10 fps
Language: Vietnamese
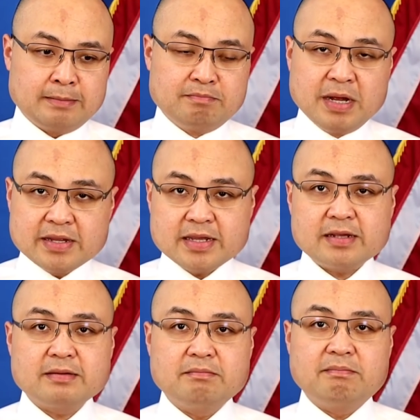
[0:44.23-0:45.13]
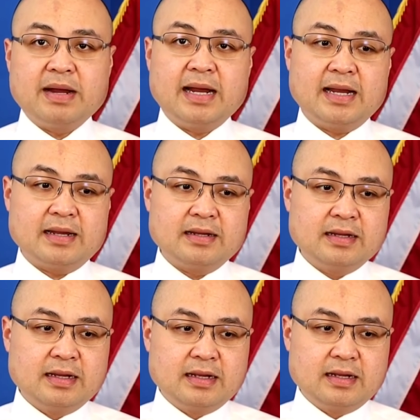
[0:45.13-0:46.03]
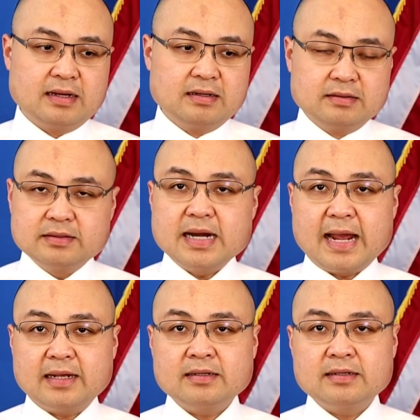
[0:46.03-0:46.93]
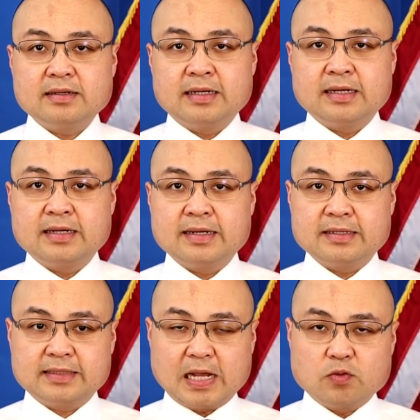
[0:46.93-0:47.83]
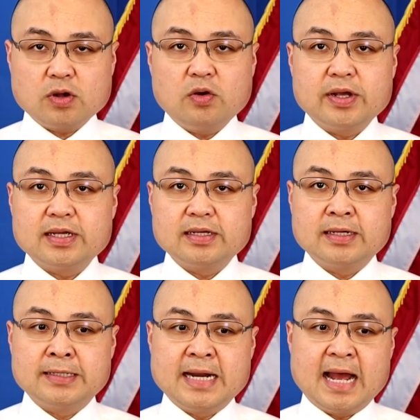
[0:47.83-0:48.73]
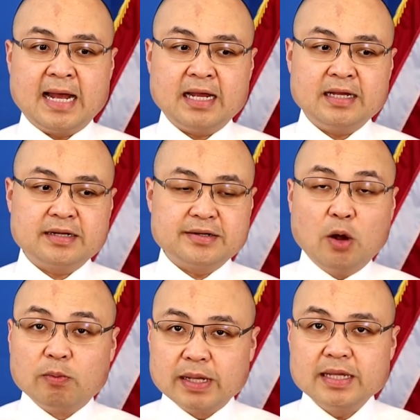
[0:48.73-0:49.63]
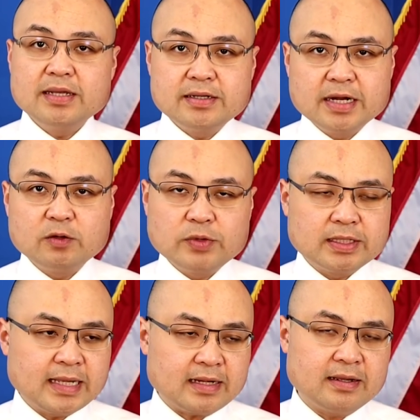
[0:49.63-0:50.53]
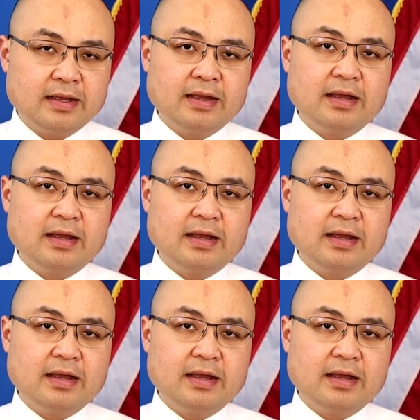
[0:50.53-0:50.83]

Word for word: mới nhất mà à, lưỡng đảng à, tại Quốc hội đã đồng ý trên nguyên tắc